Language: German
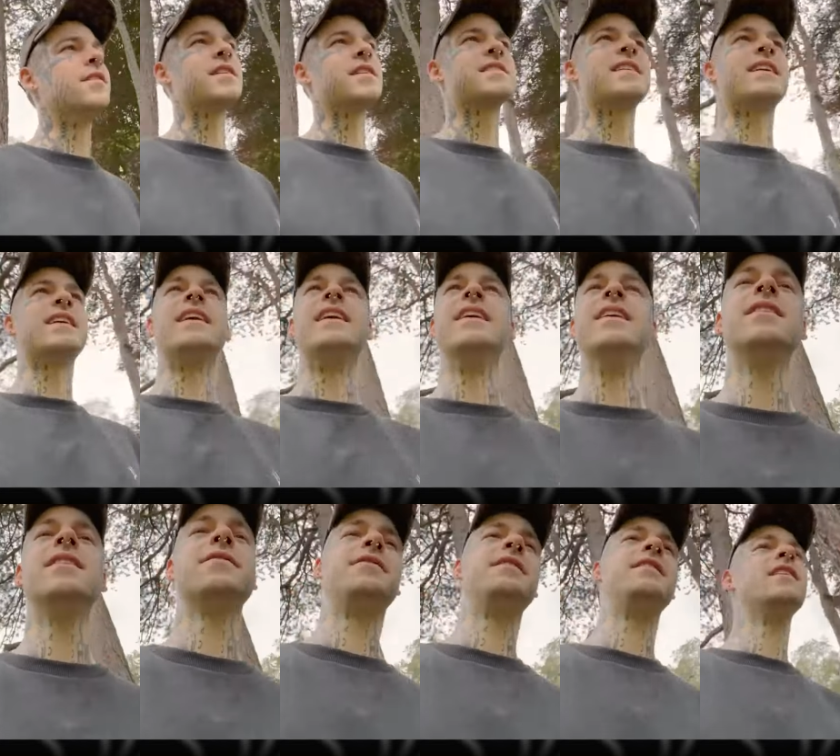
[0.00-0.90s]
was ja
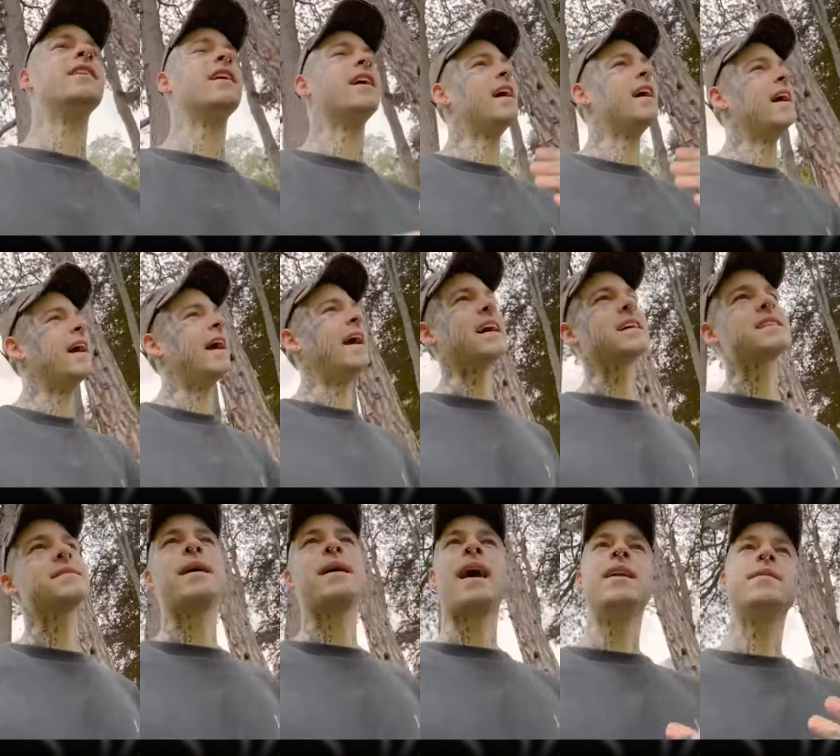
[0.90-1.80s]
irgendwie
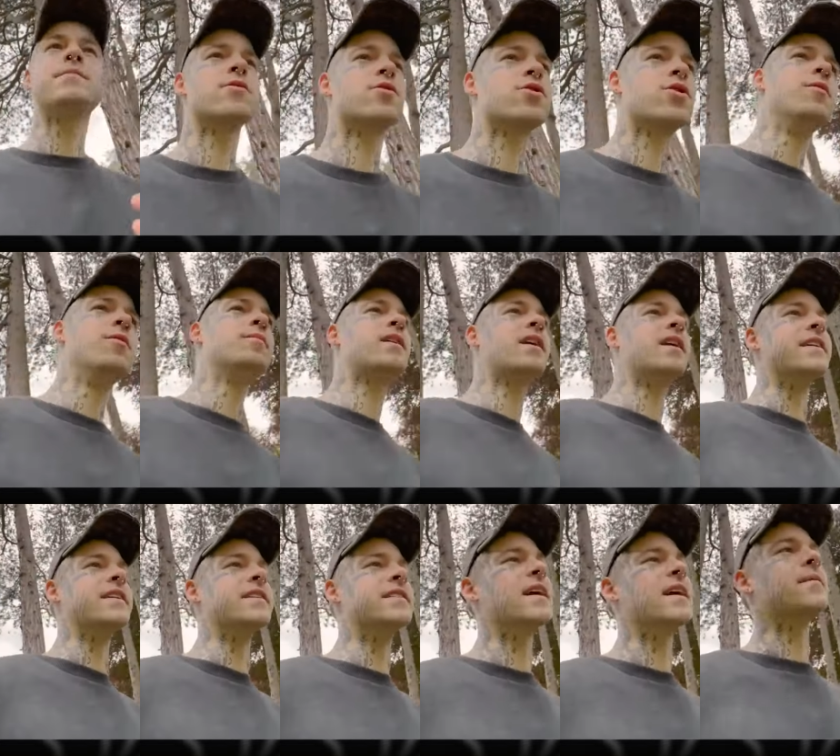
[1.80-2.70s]
erstmal halb so schlimm
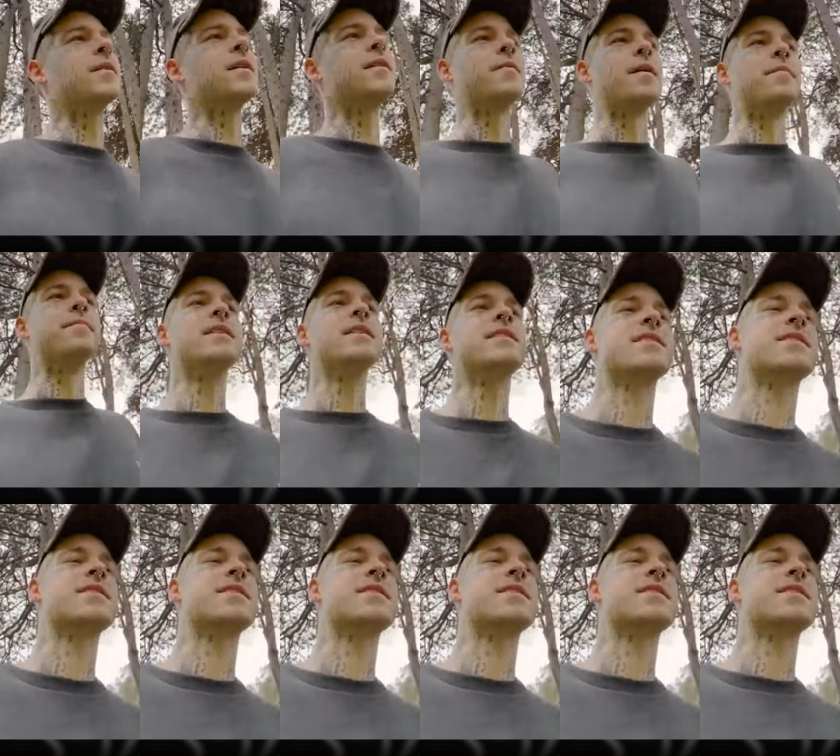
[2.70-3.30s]
klingt. Aber bei mir ist